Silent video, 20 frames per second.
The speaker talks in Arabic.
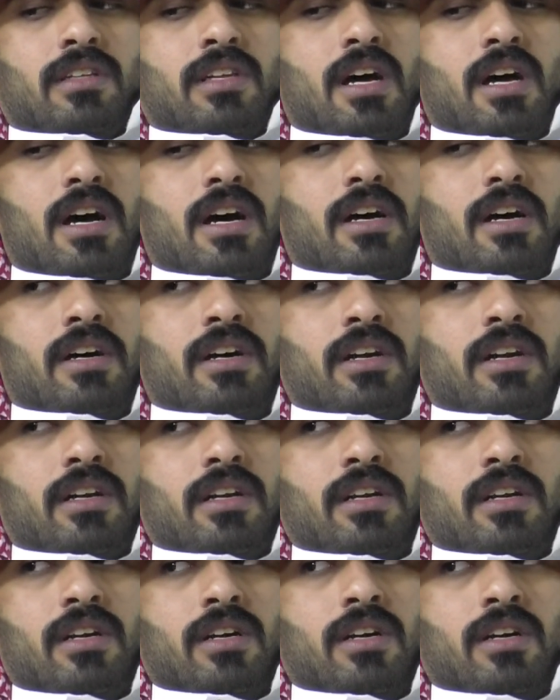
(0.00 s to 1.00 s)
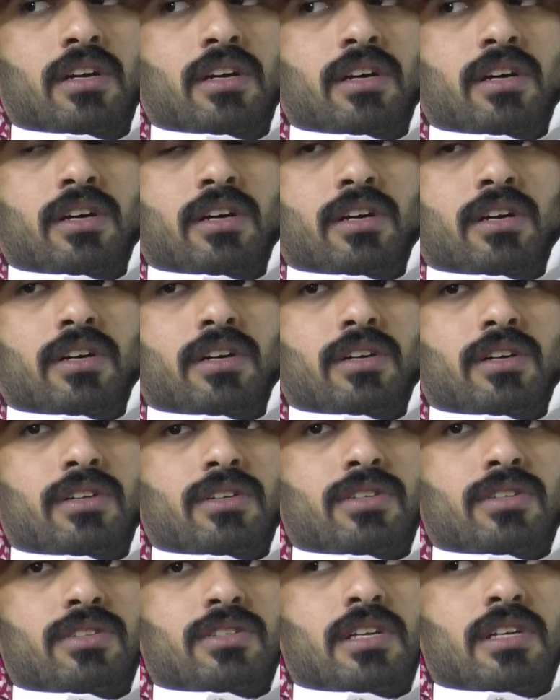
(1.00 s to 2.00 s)
طاهر صد صد
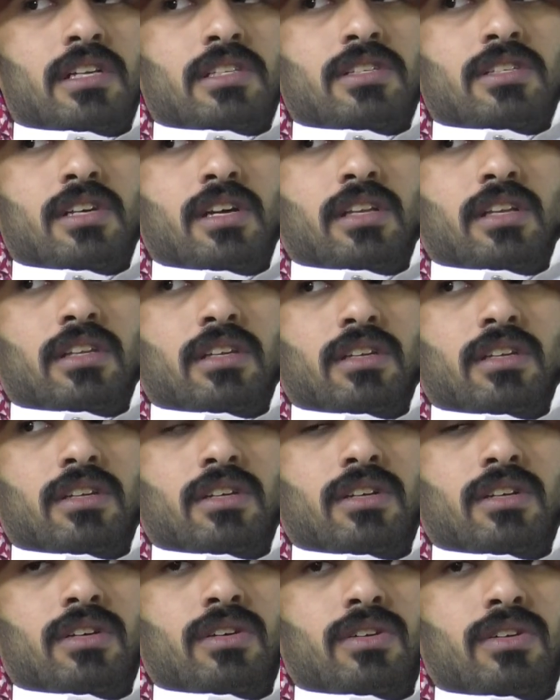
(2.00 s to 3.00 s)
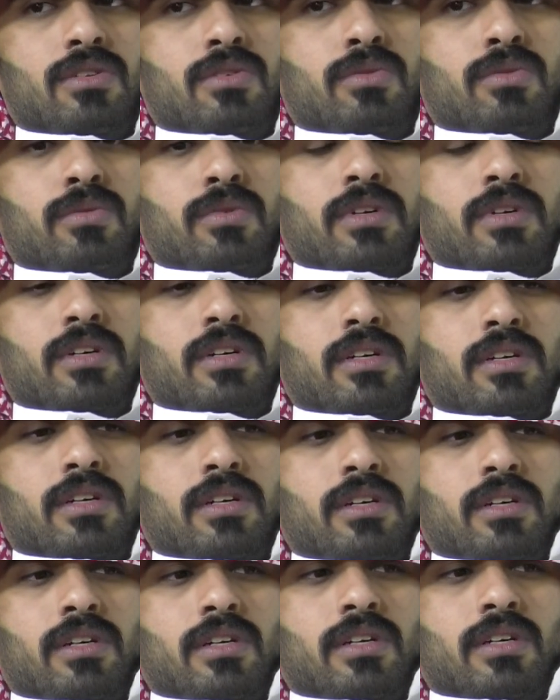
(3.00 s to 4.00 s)
صد صد و
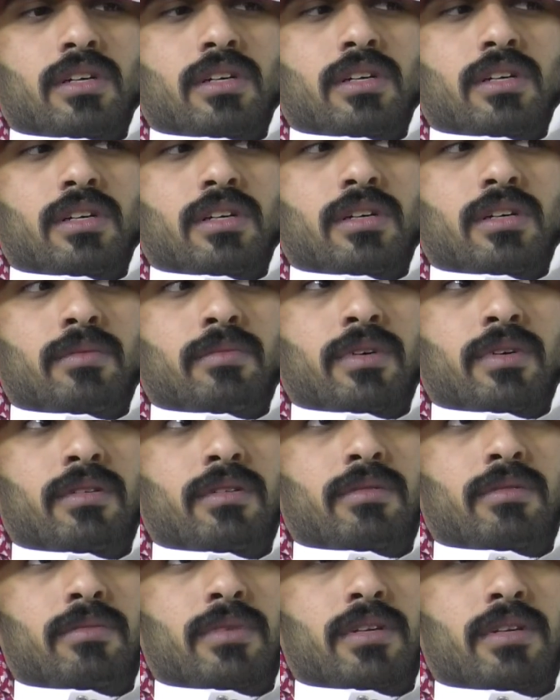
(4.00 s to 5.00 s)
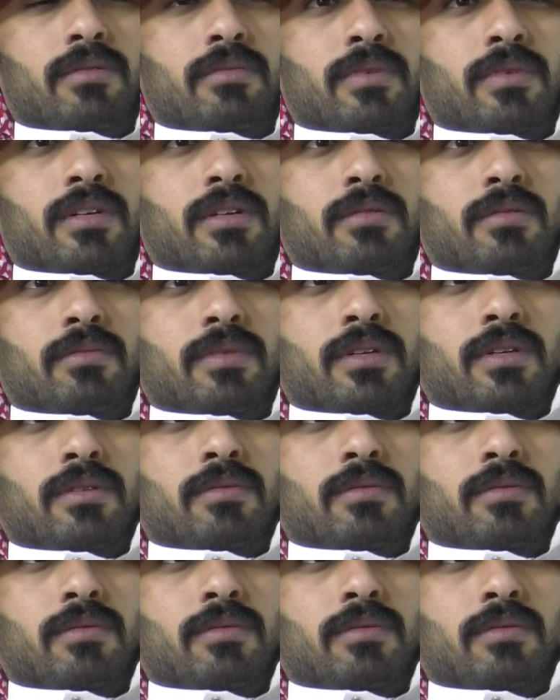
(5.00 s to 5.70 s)
من من من, من,